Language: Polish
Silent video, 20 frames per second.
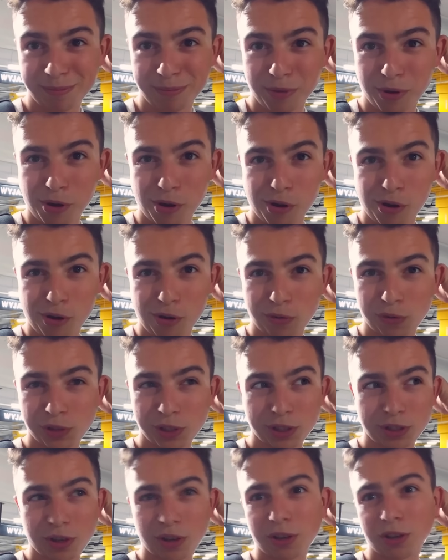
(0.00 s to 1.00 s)
bo
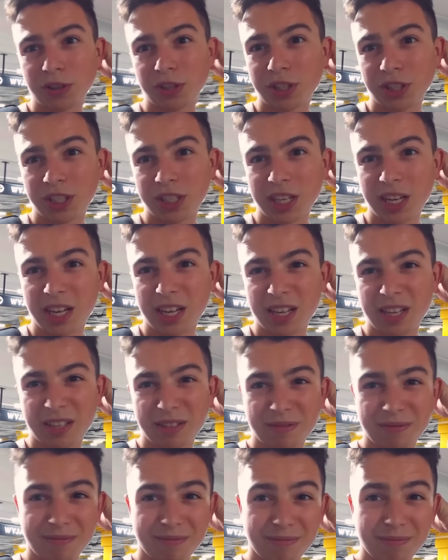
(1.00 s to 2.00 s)
wszystko kończy się
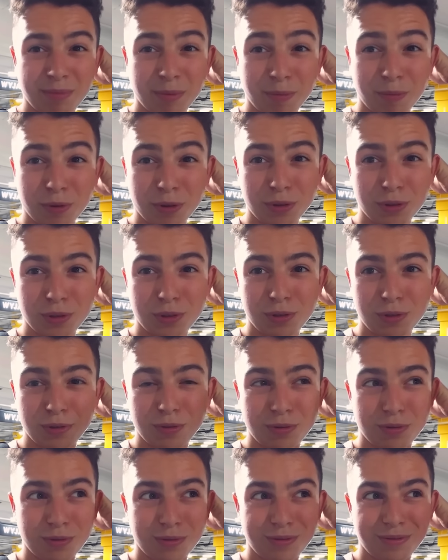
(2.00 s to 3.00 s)
po prostu... Nie
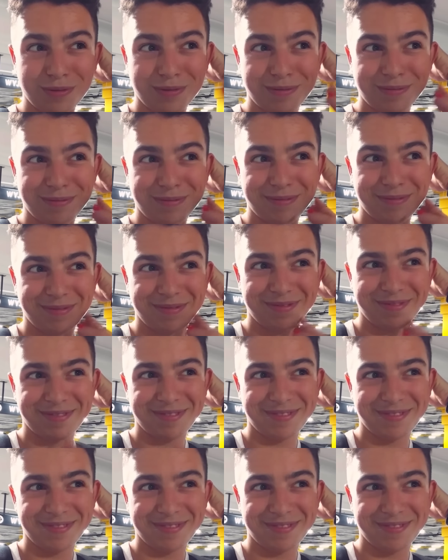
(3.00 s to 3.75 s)
mów czym się kończy.